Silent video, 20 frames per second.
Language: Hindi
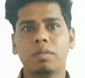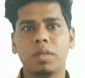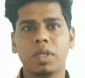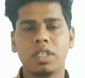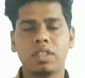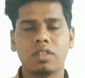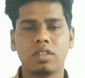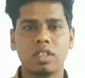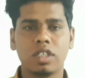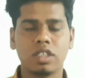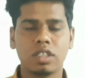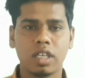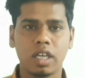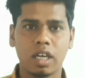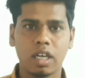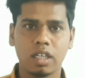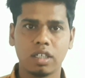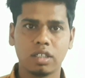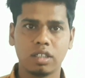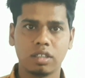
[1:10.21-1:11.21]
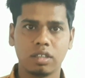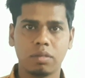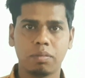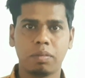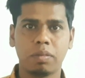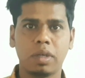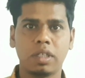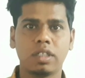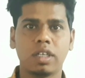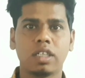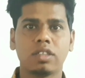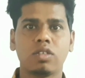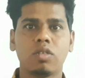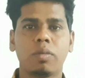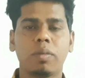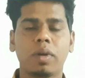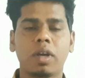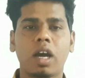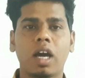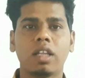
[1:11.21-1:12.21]
बीस तीस या पचास
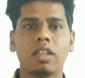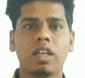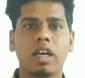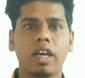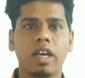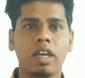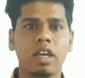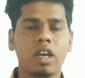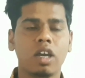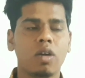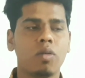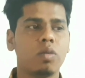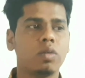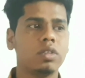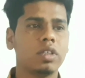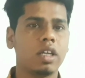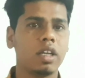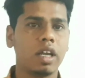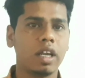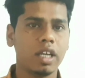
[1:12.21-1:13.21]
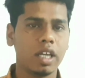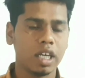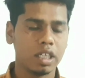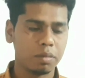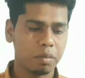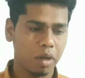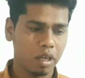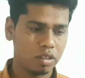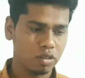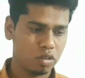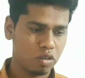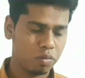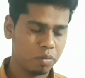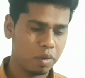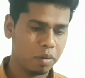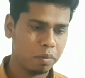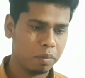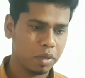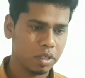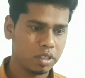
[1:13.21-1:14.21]
रुपये का आता है वो जनरली आज पाँच सौ
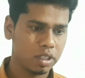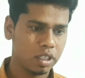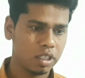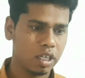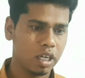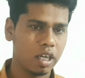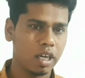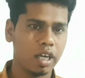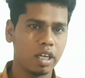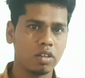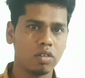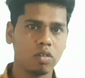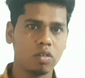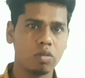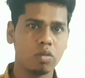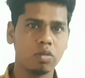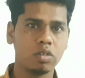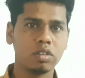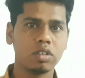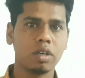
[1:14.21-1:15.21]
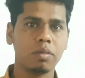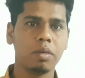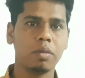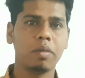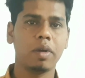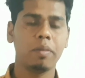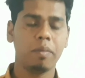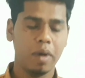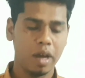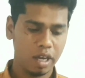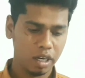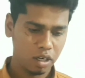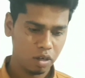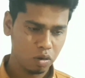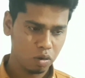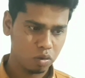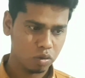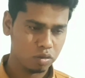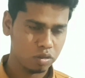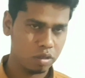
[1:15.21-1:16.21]
रुपये में बेचा जा रहा है तो उन सभी व्यापारी
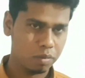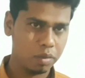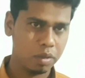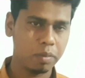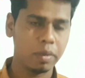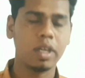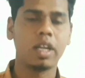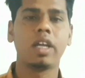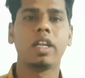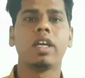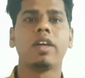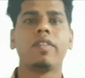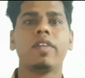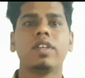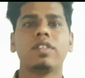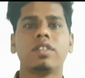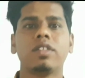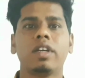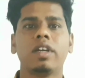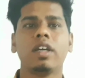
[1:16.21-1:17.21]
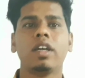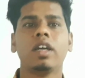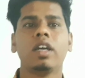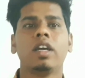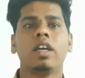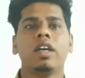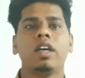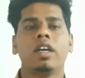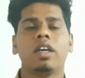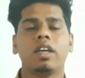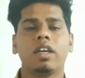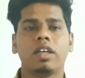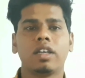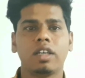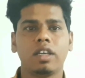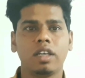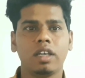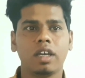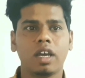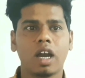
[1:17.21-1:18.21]
लोगों से भी मेरा रिक्वेस्ट है
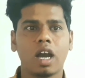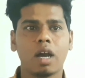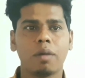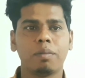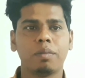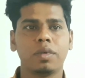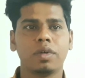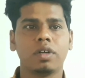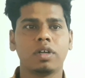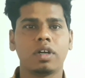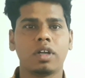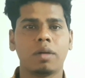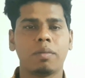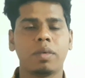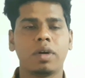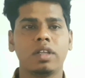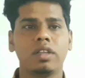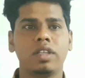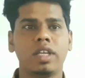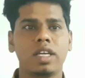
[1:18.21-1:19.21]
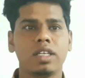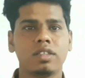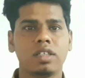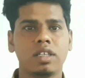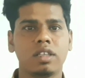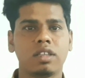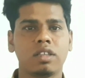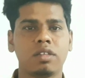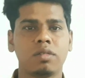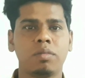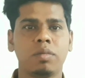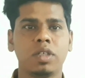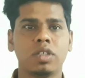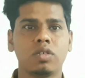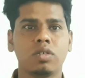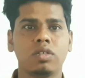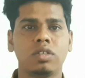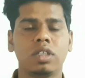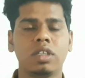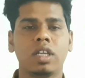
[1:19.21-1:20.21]
कि आप कृपा देश हित में
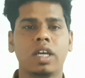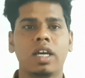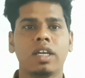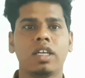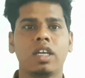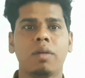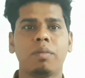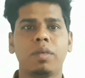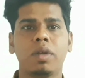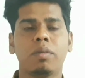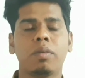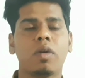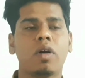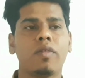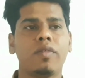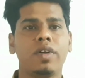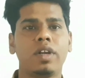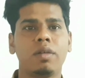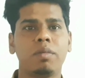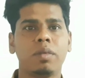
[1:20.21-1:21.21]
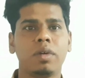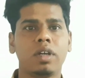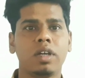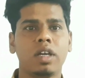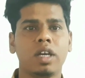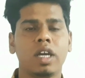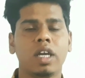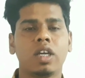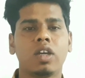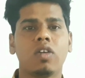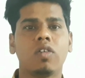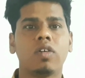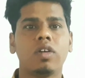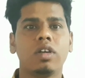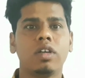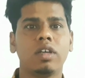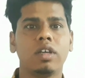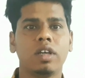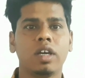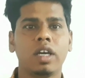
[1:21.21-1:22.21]
सोचें ना कि अपने प्रॉफिट में
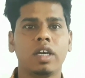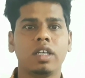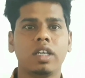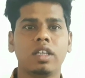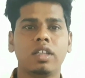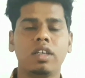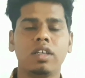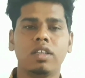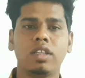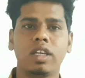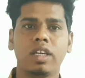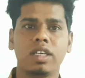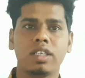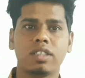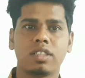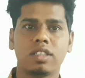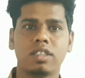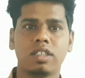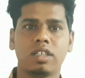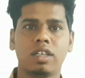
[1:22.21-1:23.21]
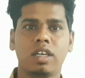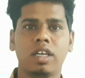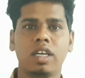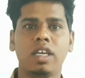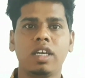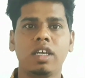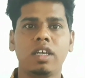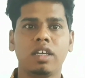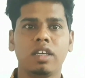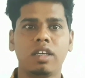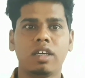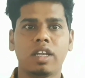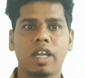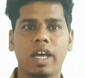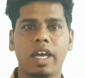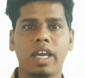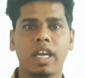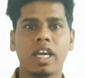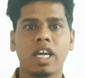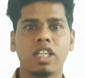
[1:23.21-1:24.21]
क्योंकि यदि देश ही
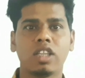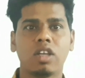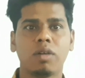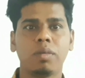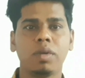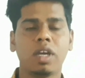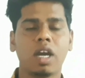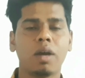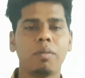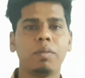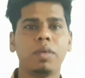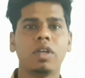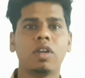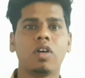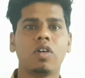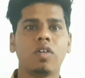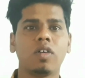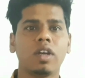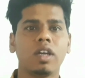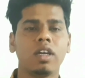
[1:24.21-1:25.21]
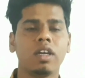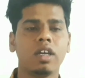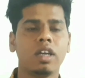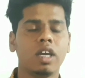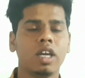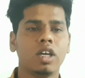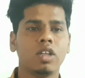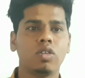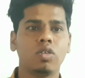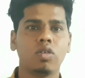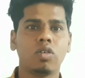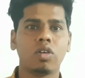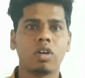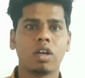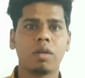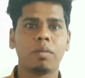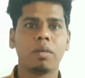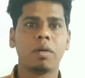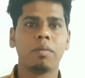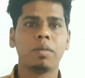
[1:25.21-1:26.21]
रहेगा तभी आप भी रहोगे तो
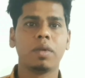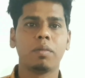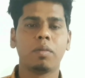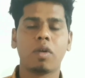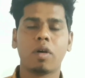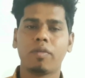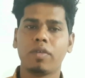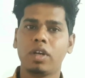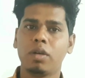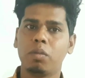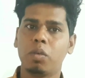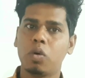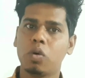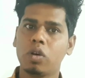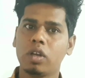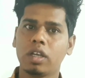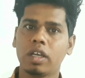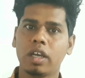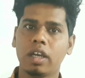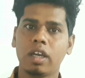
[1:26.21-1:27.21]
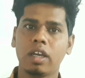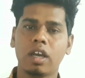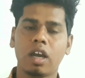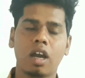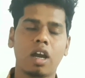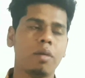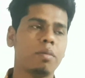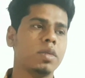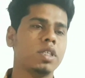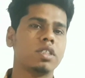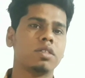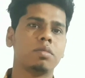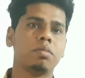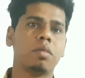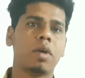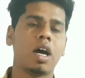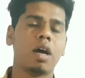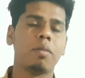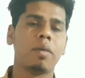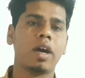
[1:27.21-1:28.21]
कृपा अपना प्रॉफिट भूल के हम इस
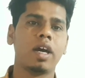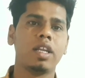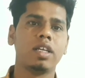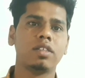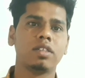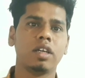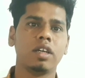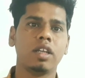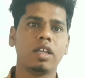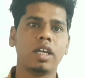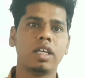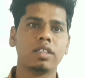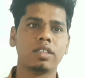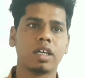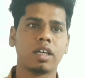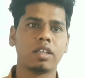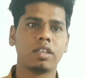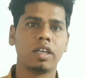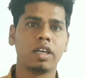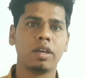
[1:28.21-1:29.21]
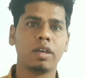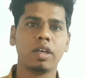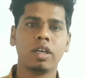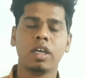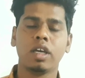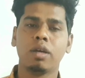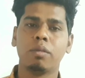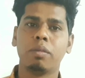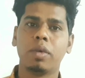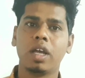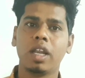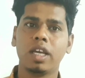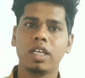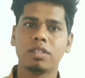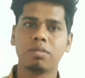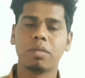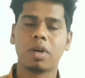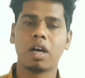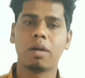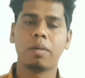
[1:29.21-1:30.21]
महामारी से लड़ सकते हैं भले
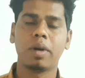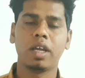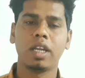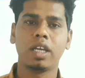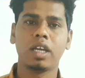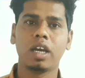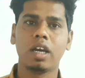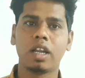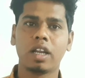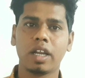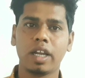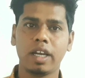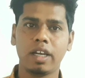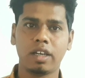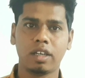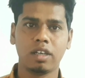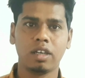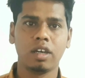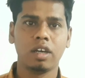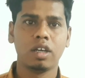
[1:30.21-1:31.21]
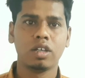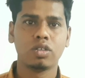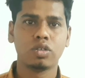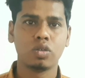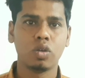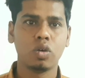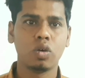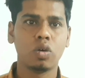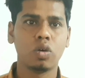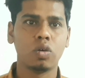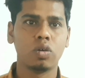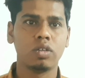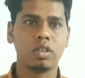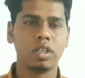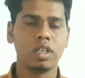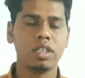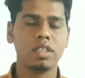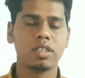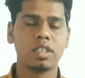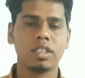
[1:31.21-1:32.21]
इस महामारी का रेट स्लो हो
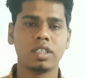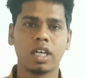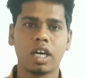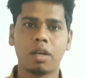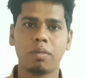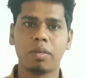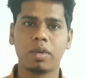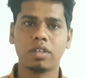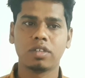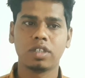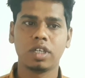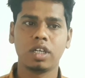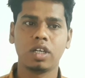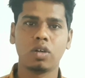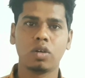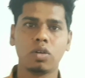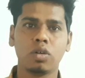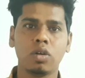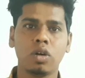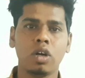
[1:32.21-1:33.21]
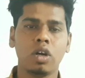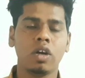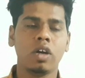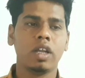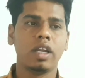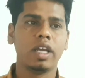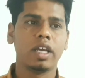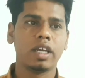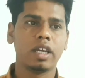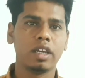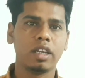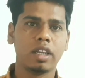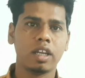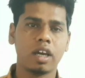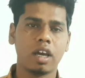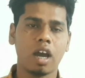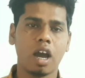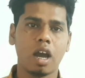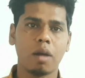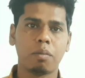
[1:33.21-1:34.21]
तीन से चार परसेंट हो लेकिन
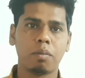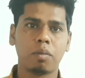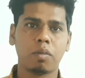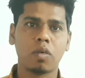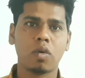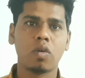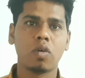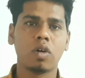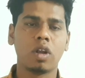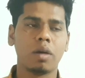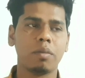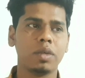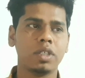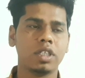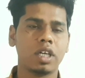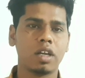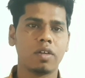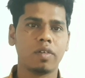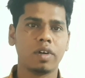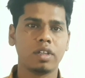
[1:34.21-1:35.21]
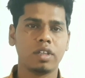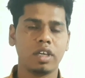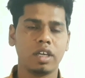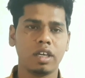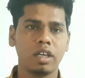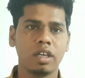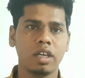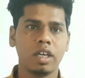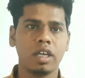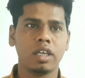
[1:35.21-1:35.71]
आपको और हमें ज़रूरत है